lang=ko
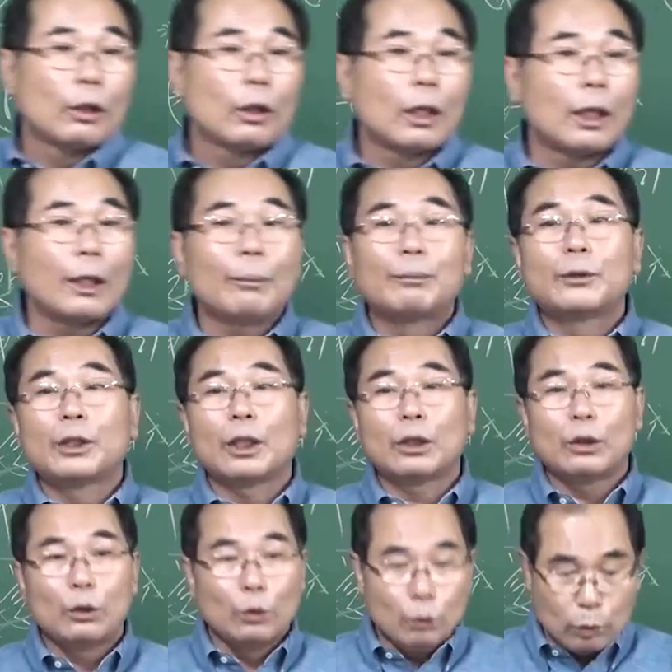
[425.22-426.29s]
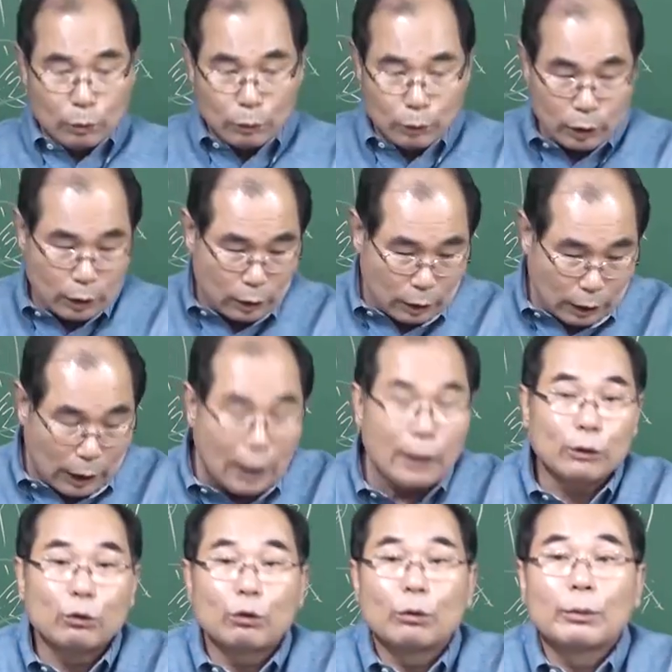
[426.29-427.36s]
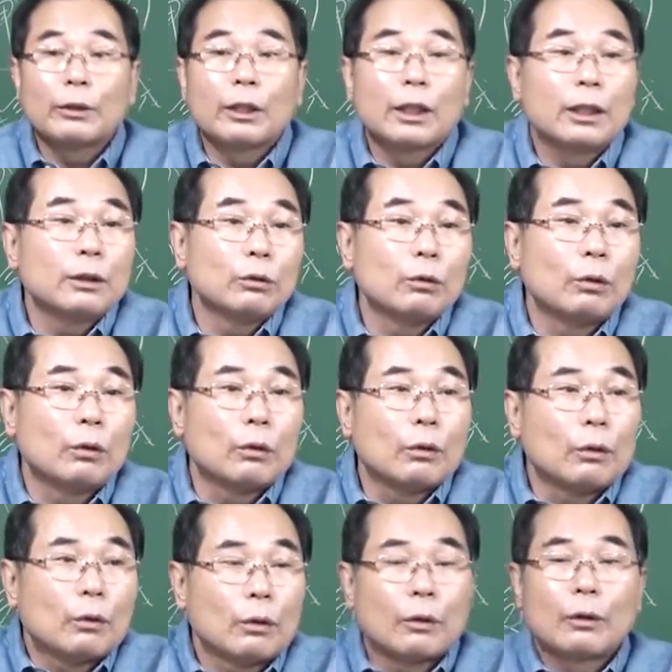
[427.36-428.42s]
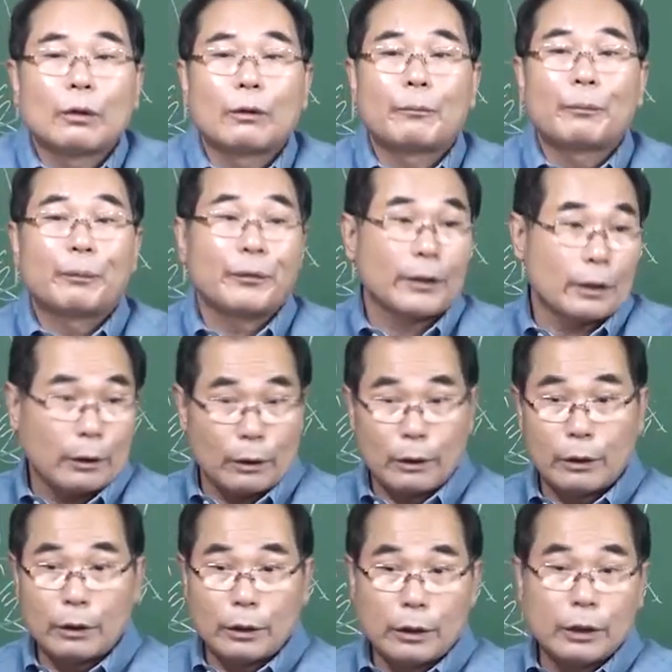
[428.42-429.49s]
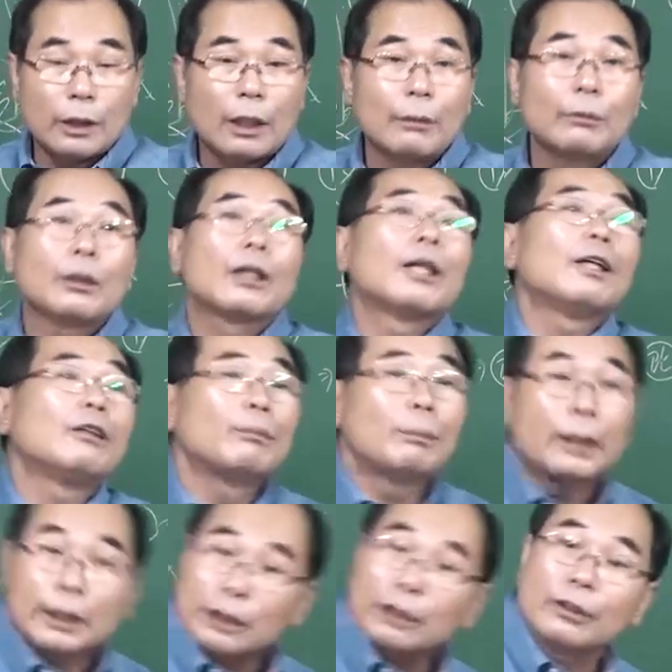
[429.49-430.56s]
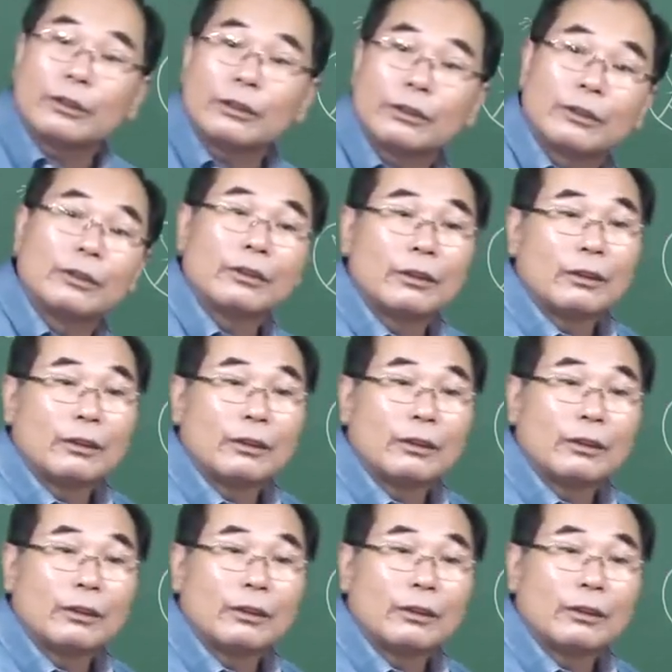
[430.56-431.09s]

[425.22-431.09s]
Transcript: 갑자기 요놈들이 강도로 변해가지고 이 사람을 칼로 팍 찔렀어.